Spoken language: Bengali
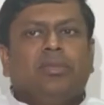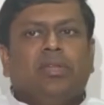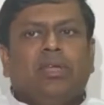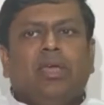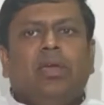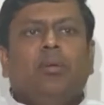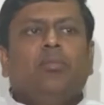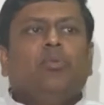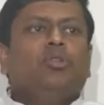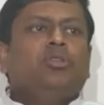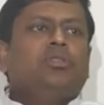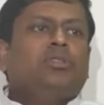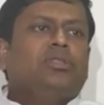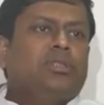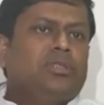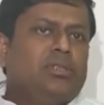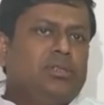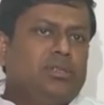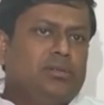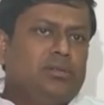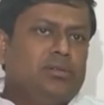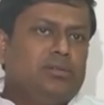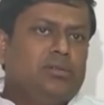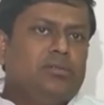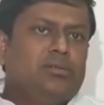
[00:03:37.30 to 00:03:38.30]
কে বলছে
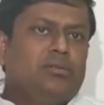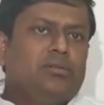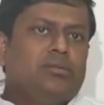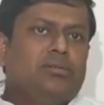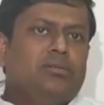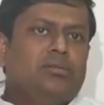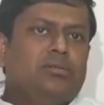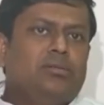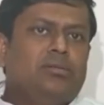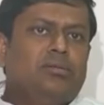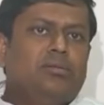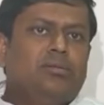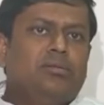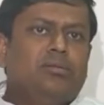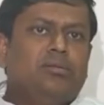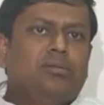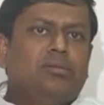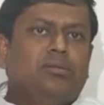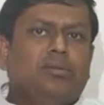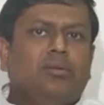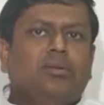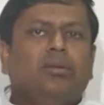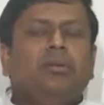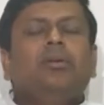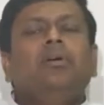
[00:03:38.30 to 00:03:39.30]
তৃণমূলের
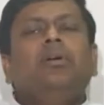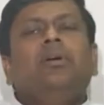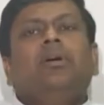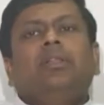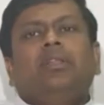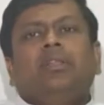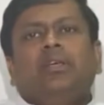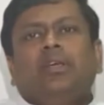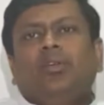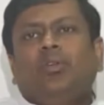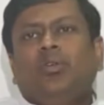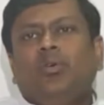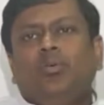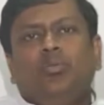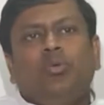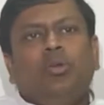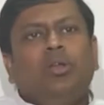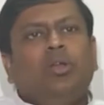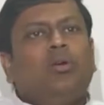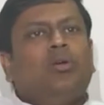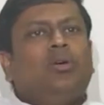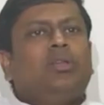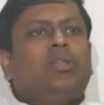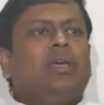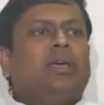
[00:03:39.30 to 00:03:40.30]
অভিযোগ এটা
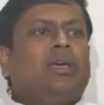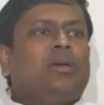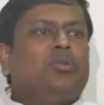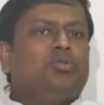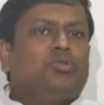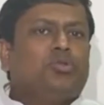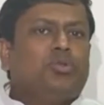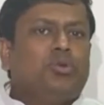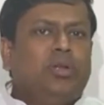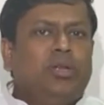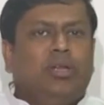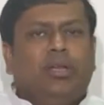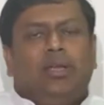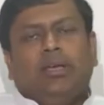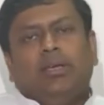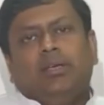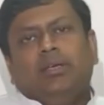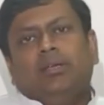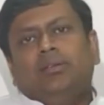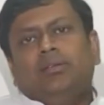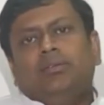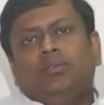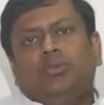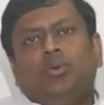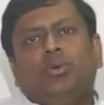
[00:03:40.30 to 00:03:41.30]
তৃণমূলের কথা কেউ শোনে নাকি
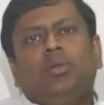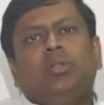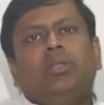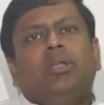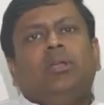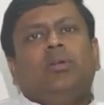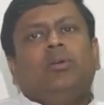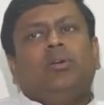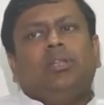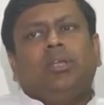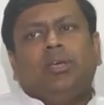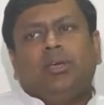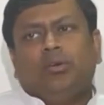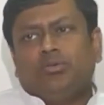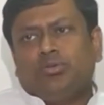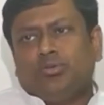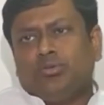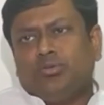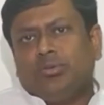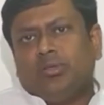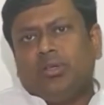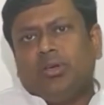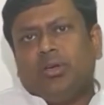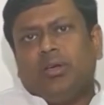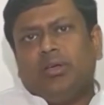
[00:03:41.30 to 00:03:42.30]
চোরদের কথা কেউ
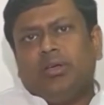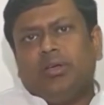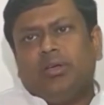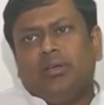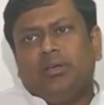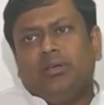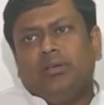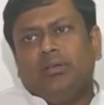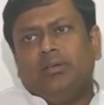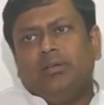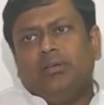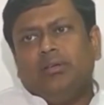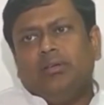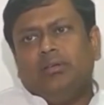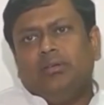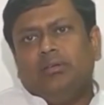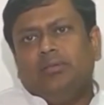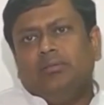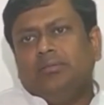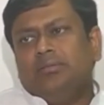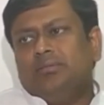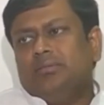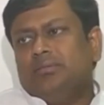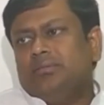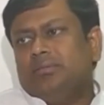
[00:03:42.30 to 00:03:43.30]
শুনতে হয় না
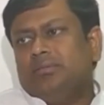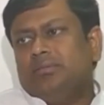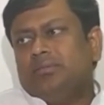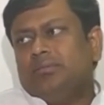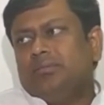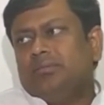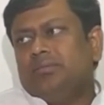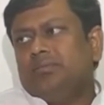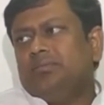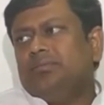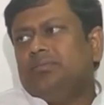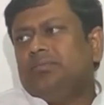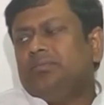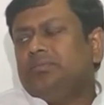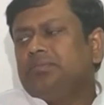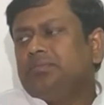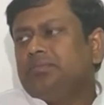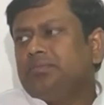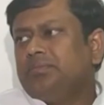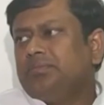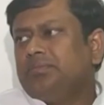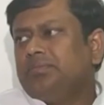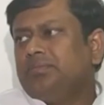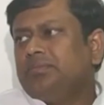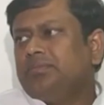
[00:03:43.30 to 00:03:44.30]
সুকান্ত দায়
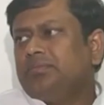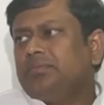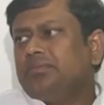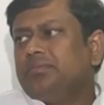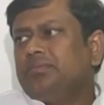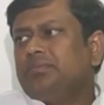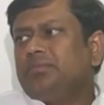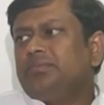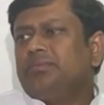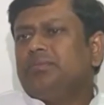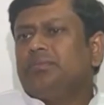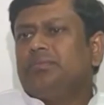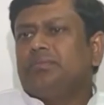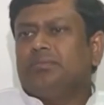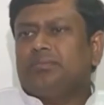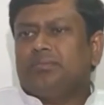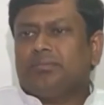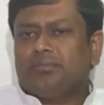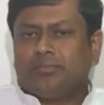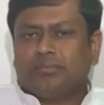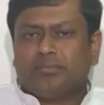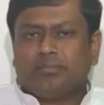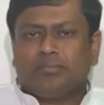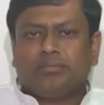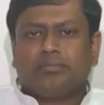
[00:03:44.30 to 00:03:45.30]
তিনজন মিলে যাদেরকে
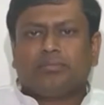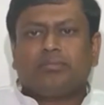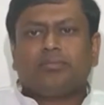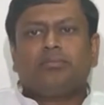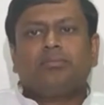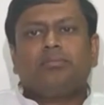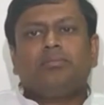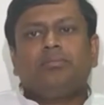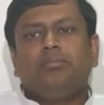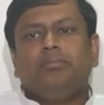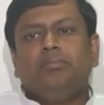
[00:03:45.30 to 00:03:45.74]
ধরা হয়েছে